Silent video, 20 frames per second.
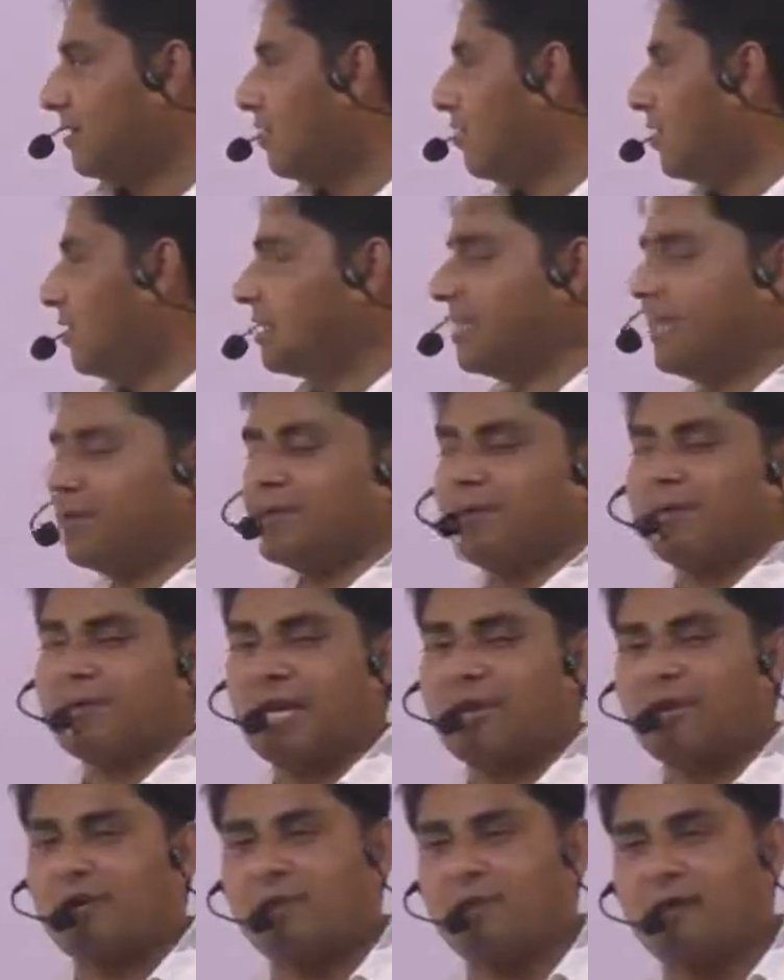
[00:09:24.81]
तो इस नियम के
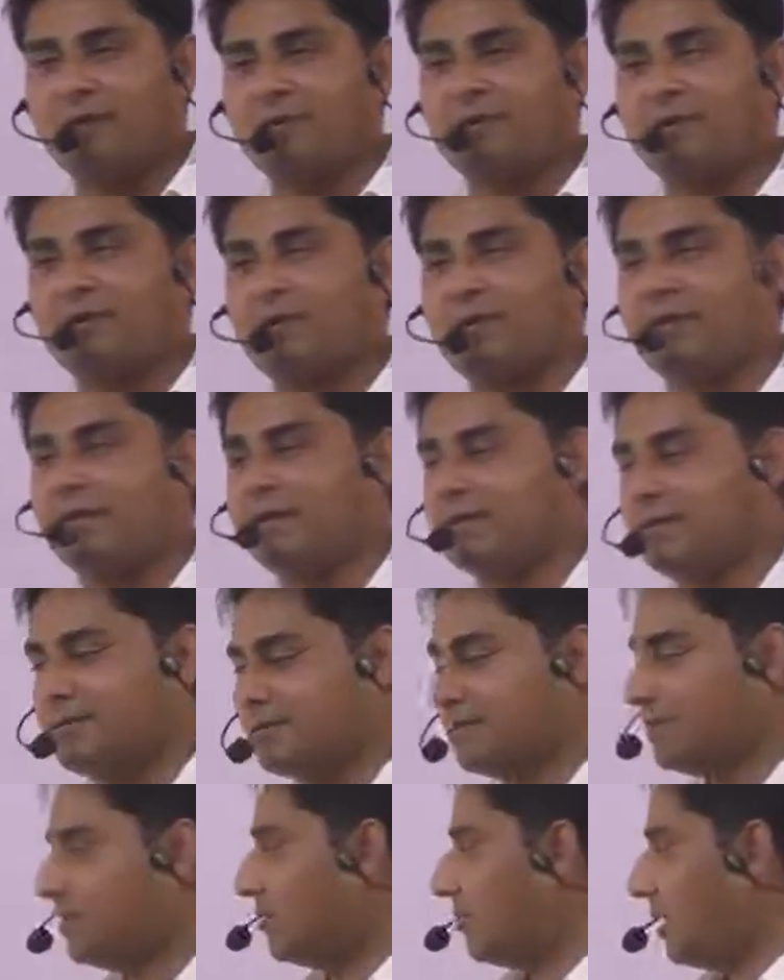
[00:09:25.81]
अनुसार कॉमा इन्वर्टर कॉमा
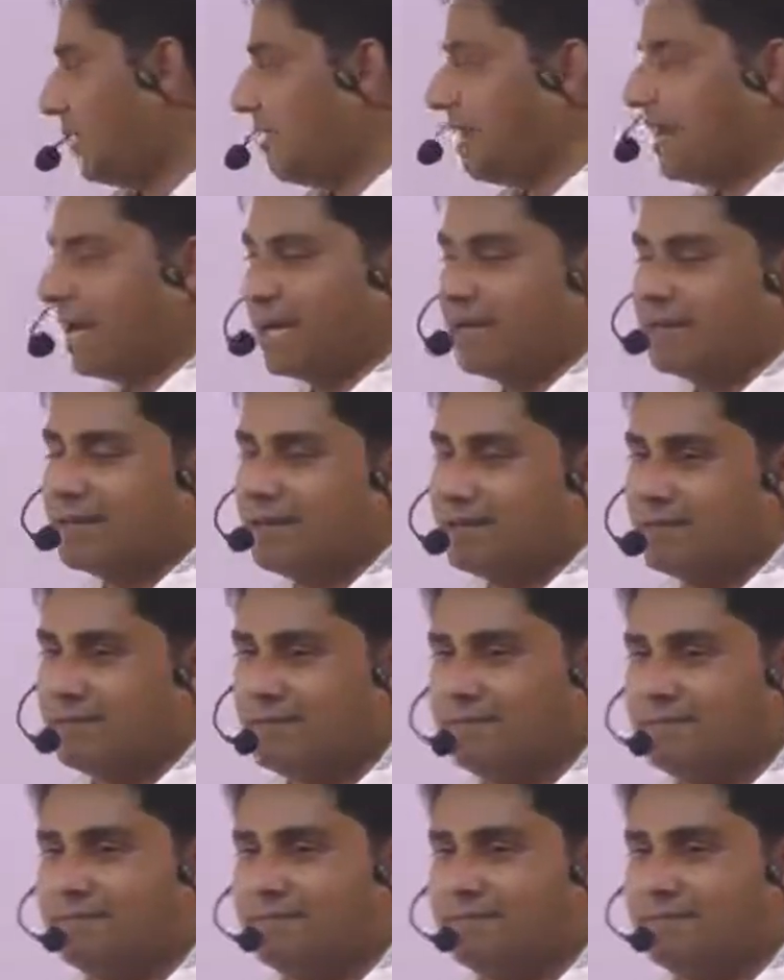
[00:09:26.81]
सब लिखेंगे जरा